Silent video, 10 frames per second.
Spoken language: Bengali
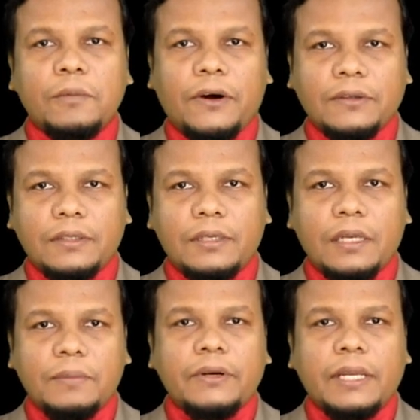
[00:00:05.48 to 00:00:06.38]
দেওবন্দ
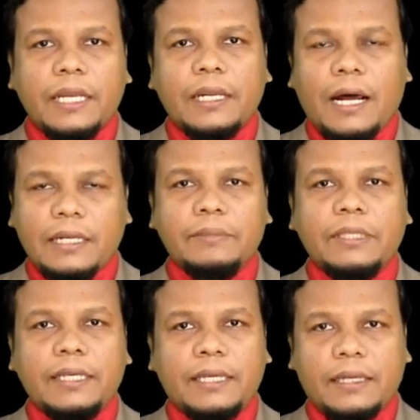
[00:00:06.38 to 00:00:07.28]
এবং এর
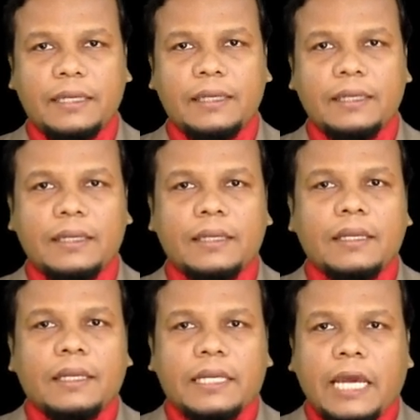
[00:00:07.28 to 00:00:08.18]
আলেমদেরকে
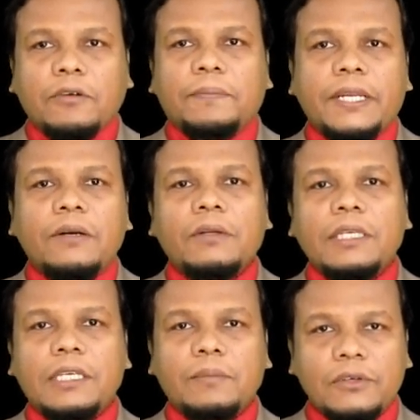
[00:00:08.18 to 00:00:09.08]
কেন ভিন্ন
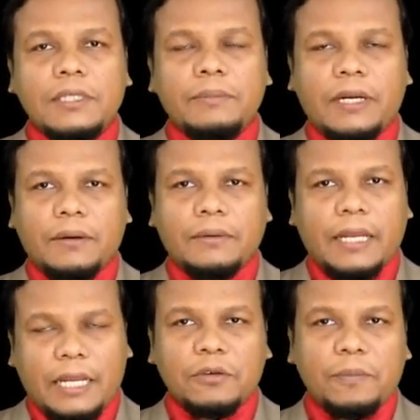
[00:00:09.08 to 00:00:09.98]
দেশের মুসলিমরাও
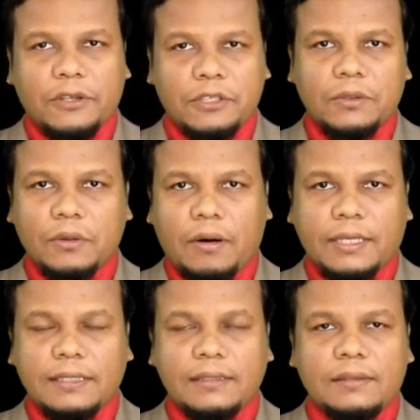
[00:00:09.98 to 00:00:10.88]
এত পছন্দ
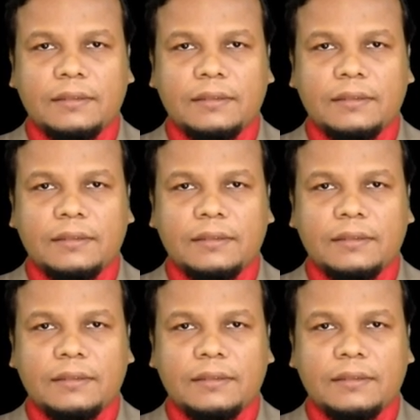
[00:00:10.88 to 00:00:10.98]
করেন